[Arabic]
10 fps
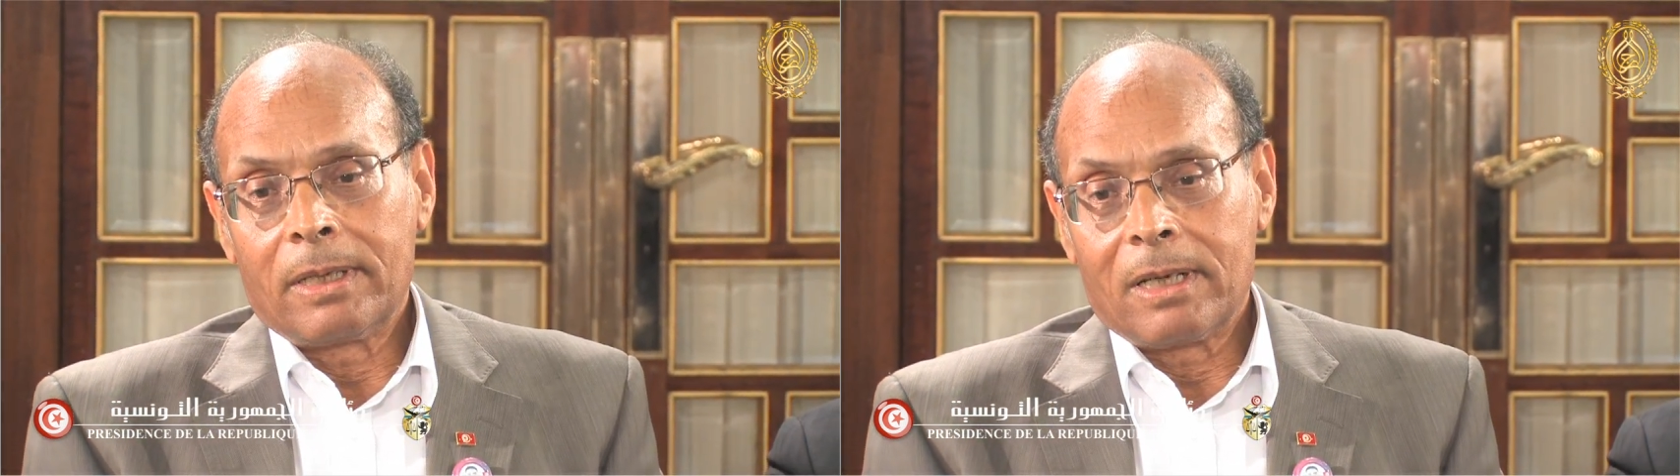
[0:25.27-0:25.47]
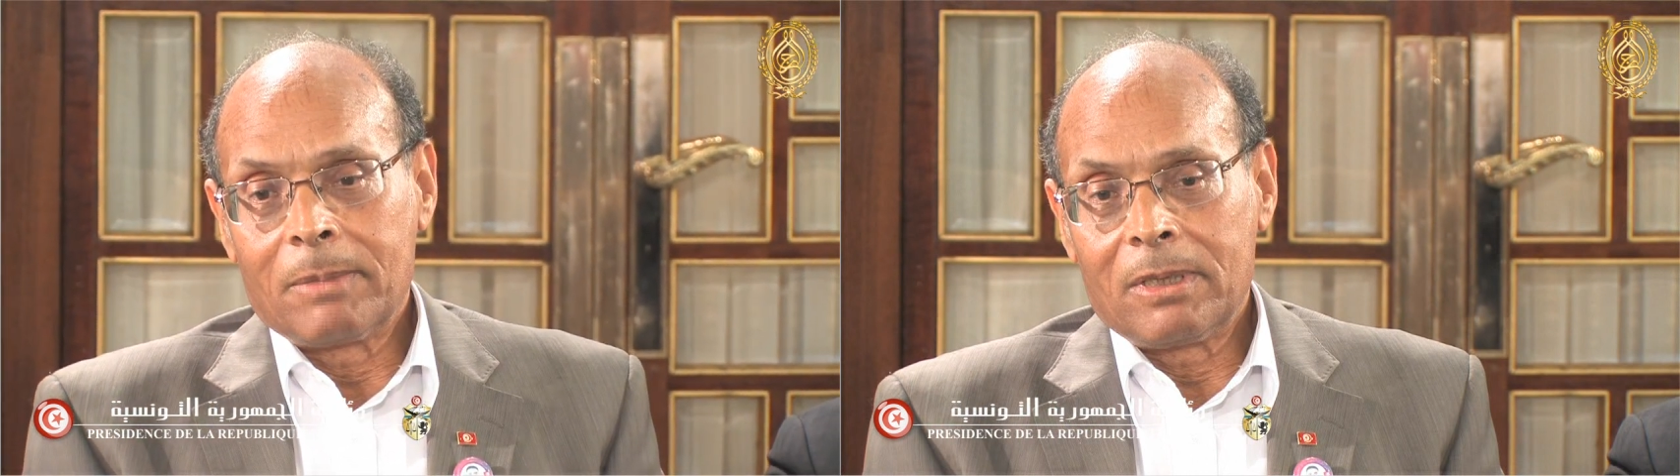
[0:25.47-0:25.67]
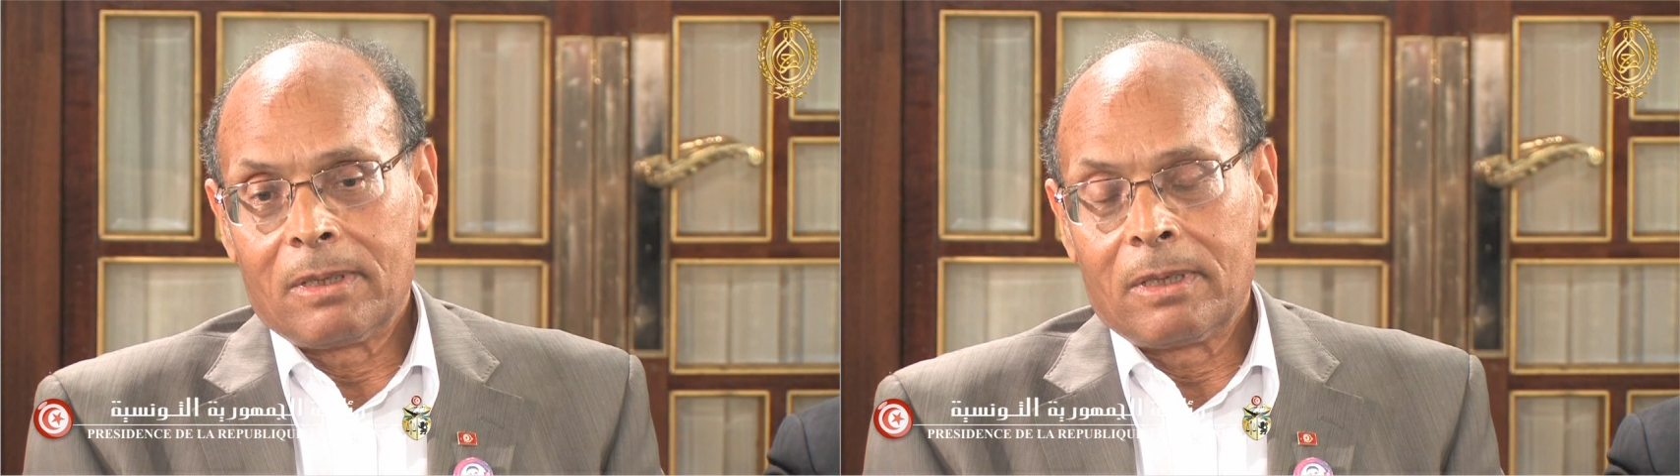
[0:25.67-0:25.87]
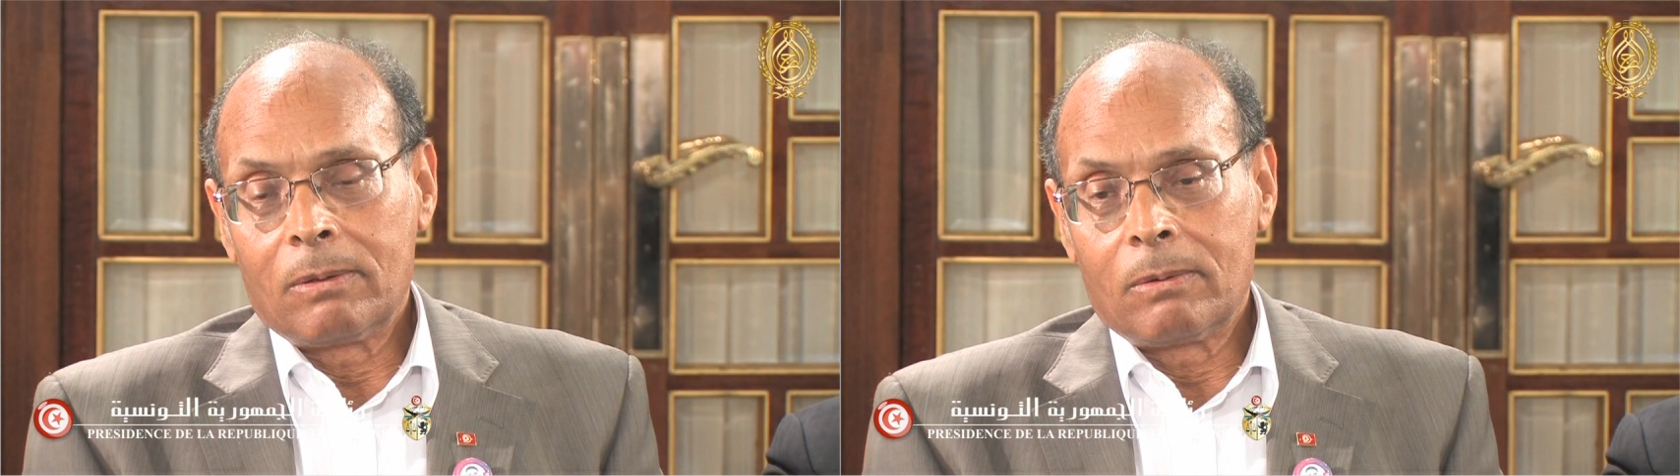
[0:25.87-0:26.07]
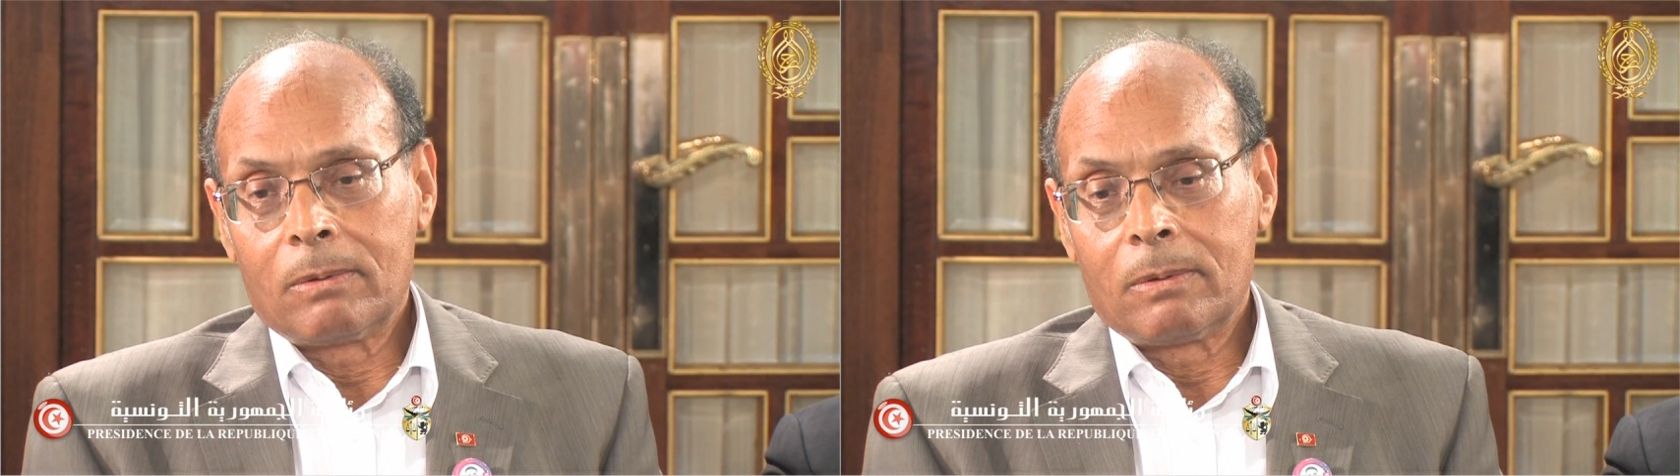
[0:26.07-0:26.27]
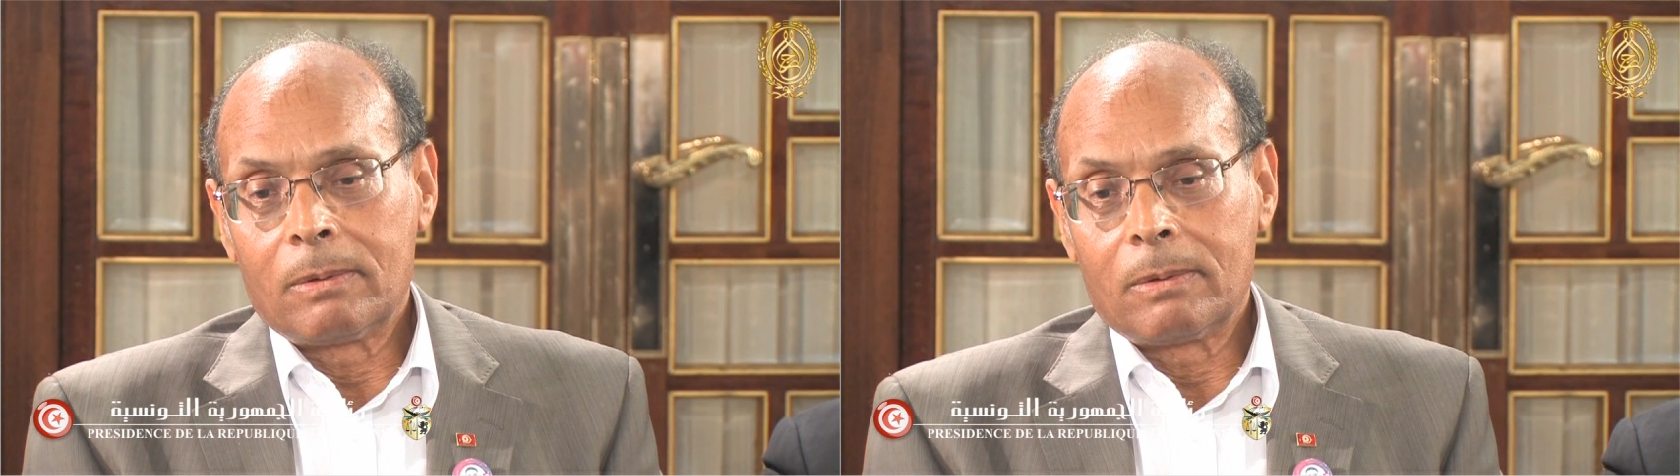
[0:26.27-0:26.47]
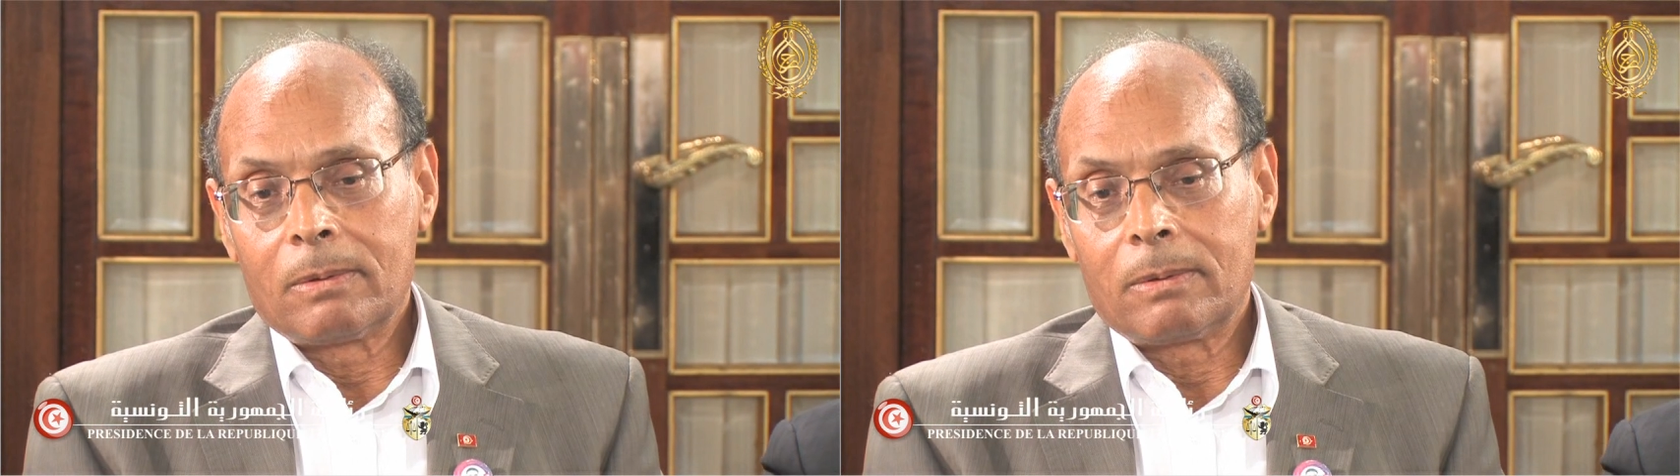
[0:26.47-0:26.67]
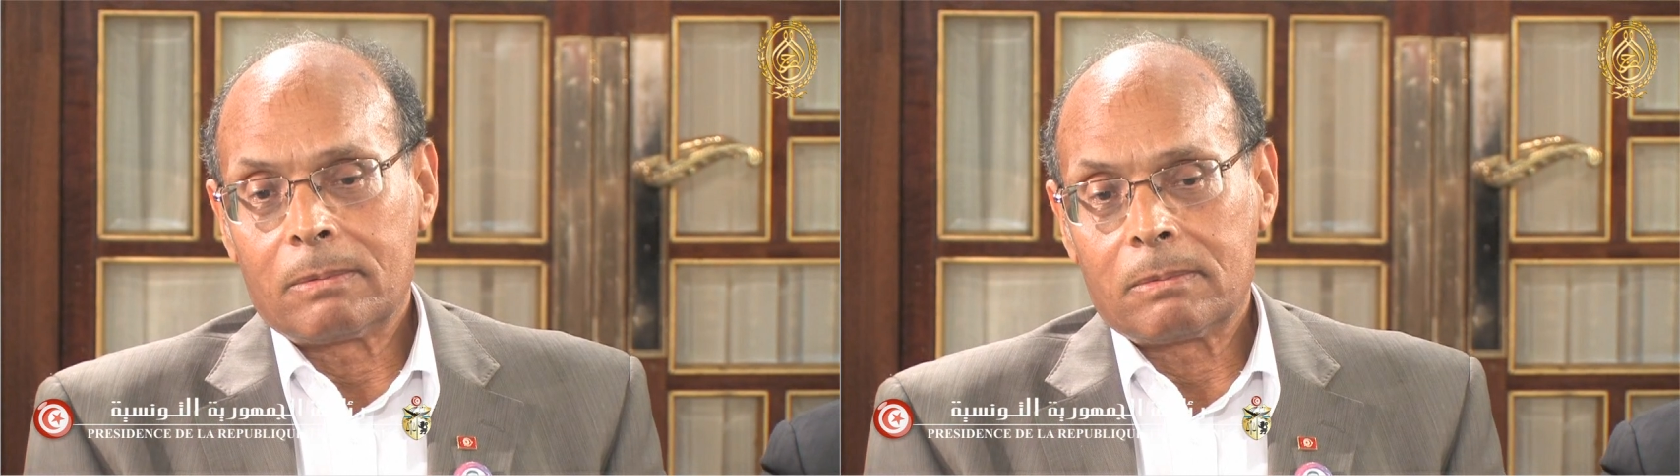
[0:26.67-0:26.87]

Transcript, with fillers: نأمل أنه